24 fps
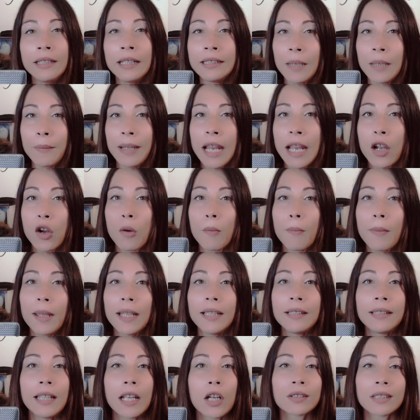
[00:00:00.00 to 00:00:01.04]
Ditemi nei
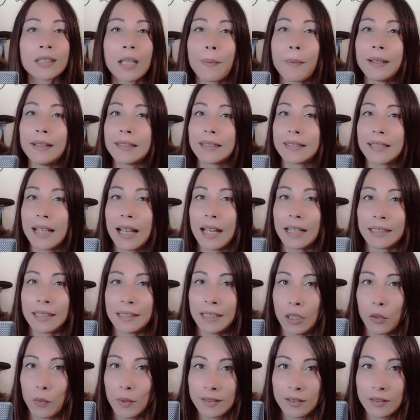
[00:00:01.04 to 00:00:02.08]
commenti cosa
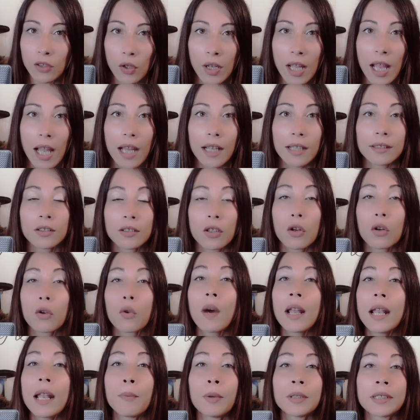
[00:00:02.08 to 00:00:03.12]
pensate di questo caso,
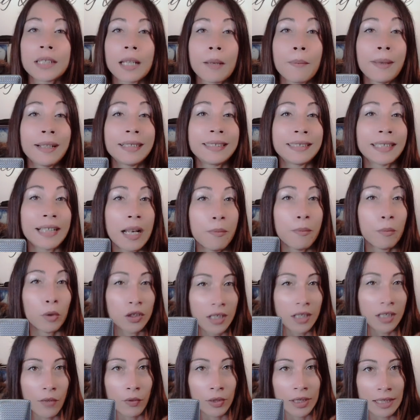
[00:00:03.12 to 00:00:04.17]
quale potrebbe essere il
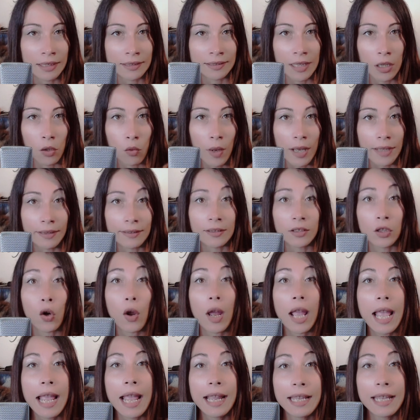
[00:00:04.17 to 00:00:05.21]
motivo del
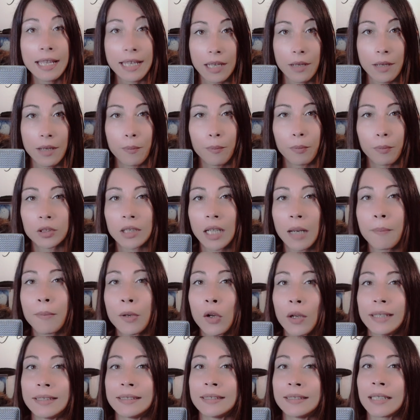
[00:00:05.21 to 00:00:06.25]
sequestro e chi
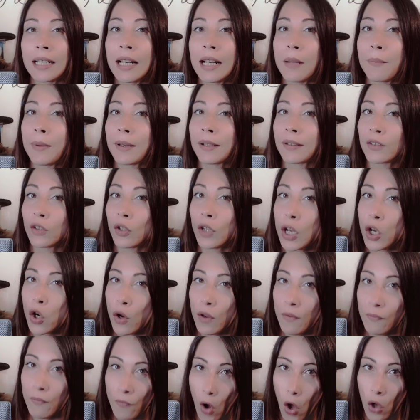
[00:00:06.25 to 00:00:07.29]
potrebbero essere le persone
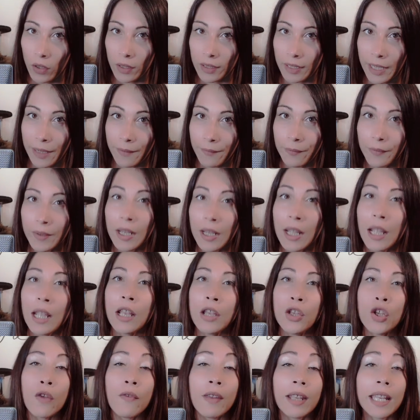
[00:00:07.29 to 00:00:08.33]
coinvolte.
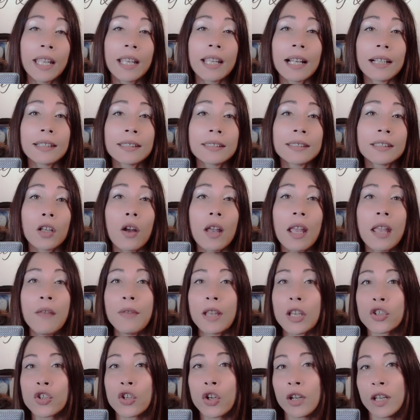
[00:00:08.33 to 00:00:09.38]
Io vi ringrazio e
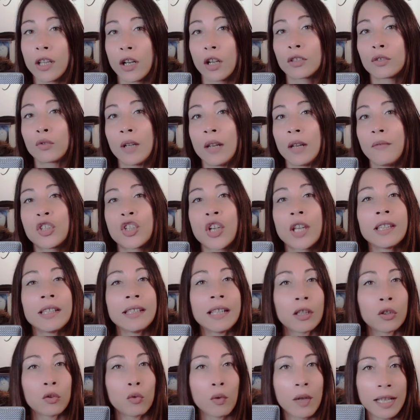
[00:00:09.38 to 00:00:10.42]
vi aggiornerò sulle
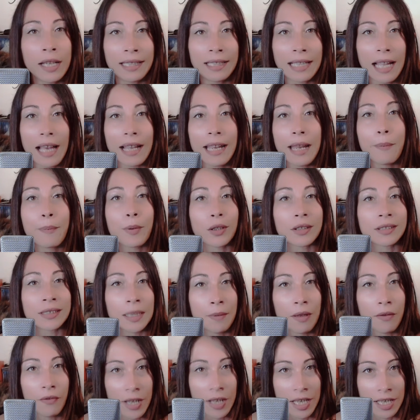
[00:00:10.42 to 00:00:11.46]
vicende di attualità nei
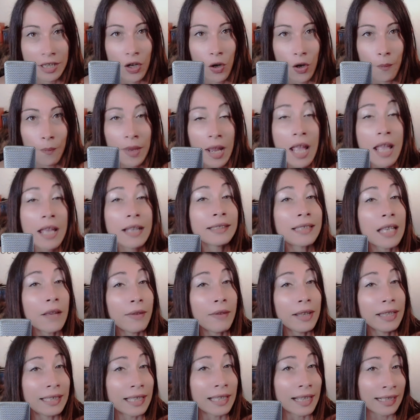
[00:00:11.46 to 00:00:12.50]
prossimi video. Se
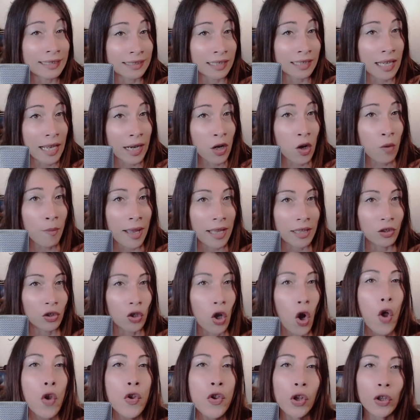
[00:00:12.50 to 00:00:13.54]
vi interessa
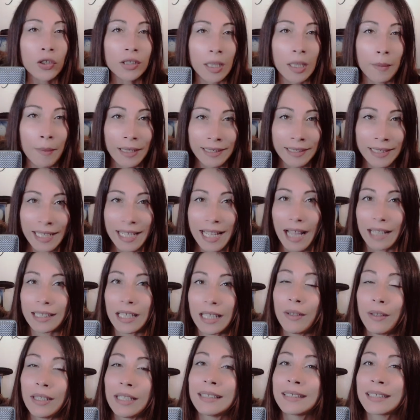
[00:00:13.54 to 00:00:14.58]
l'argomento non
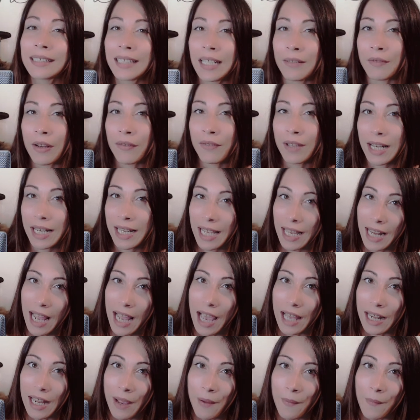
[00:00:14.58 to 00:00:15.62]
dimenticatevi di iscrivervi al
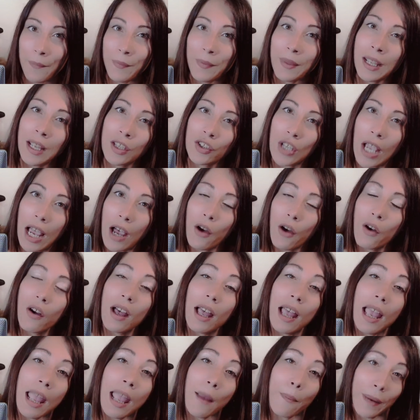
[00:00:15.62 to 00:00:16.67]
canale.
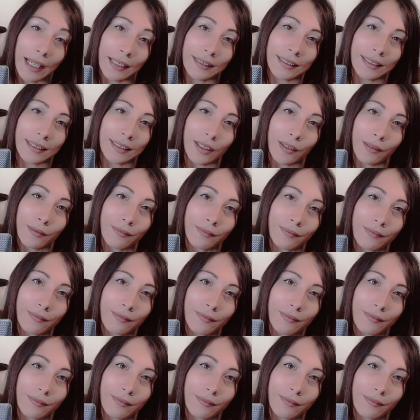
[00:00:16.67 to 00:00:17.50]
Ciao e a presto!